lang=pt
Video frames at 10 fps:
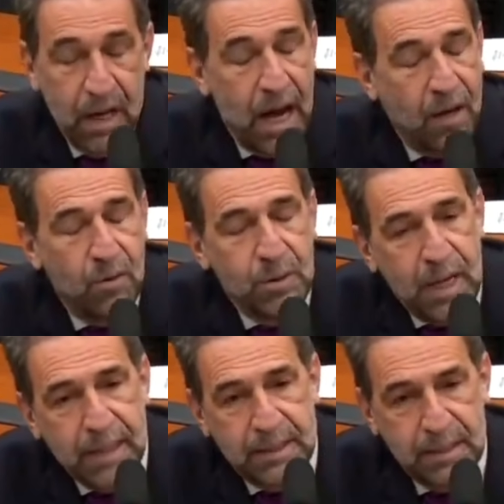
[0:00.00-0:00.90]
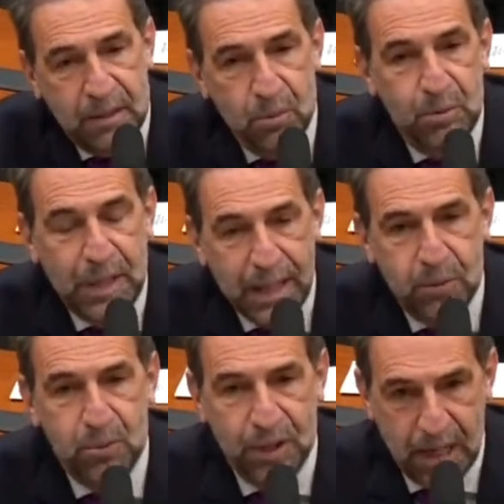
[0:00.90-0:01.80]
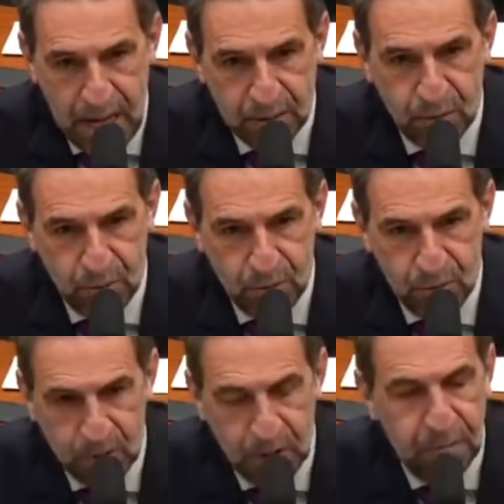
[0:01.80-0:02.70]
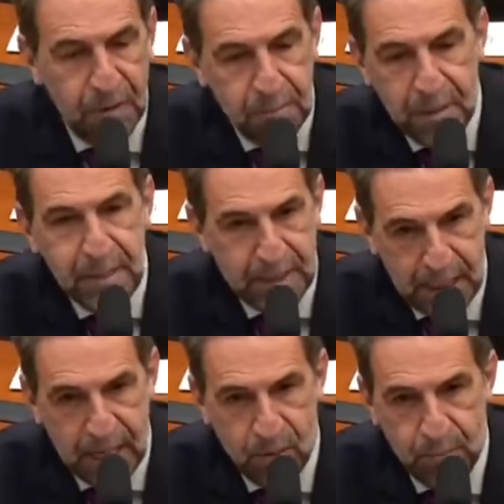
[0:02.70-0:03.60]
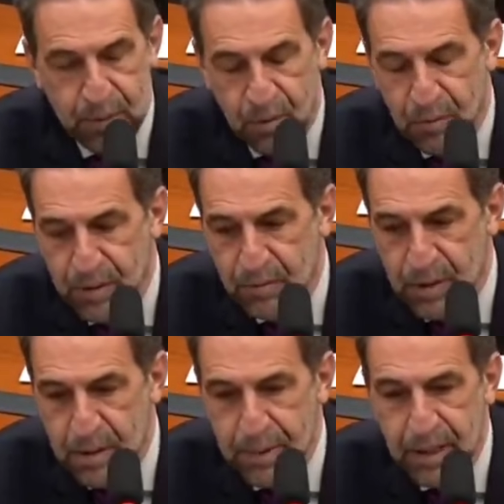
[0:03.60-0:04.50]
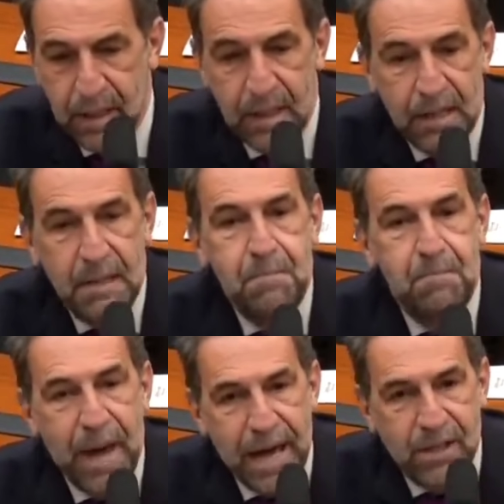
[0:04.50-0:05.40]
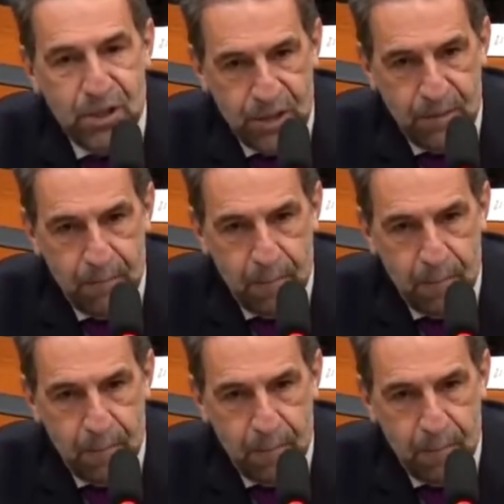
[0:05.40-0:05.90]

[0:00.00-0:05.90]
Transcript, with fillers: Acontece que o teto de gastos, que foi implementado pelo governo Temer, impede,